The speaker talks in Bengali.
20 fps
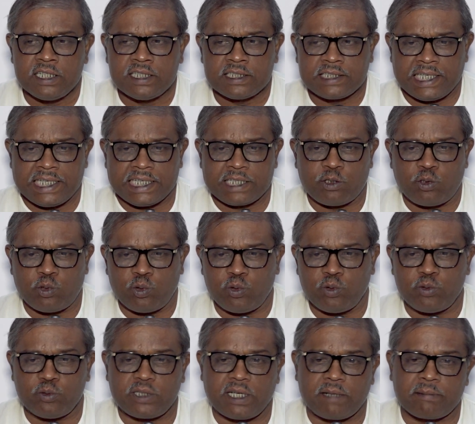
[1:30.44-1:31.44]
তাহলে
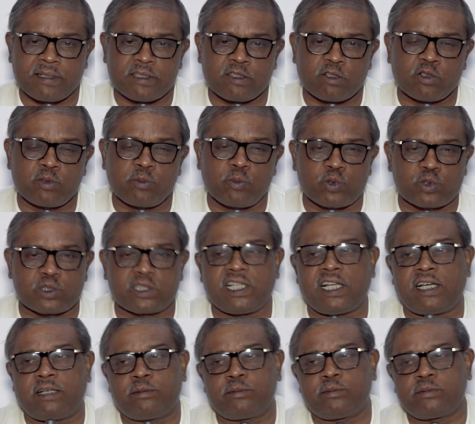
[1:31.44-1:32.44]
গুরুটা আমরা যখন
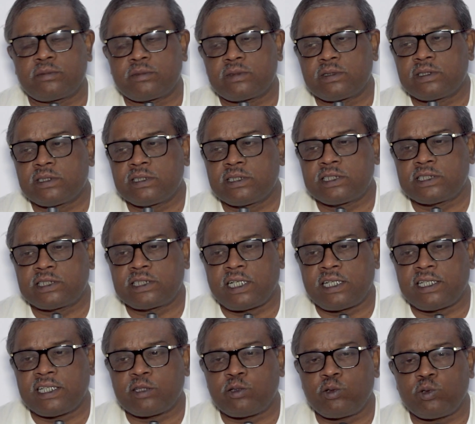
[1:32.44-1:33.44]
বুঝলাম
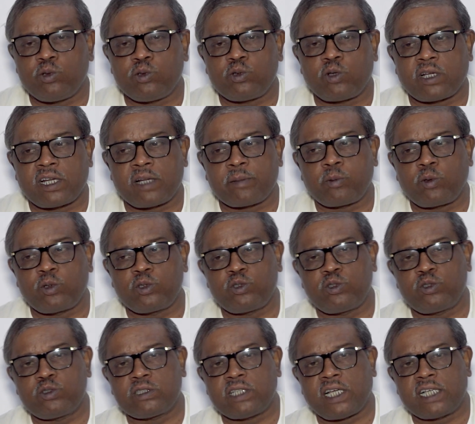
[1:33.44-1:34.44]
তাহলে গুরু ধরার
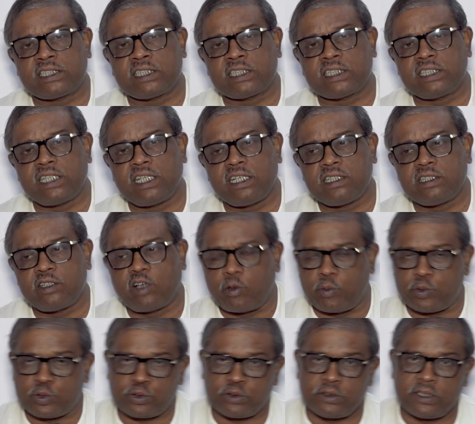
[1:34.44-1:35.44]
প্রয়োজনীয়তা আছে কি না
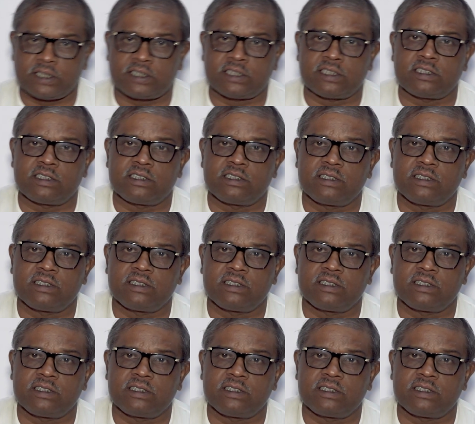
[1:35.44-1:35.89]
অবশ্যই আছে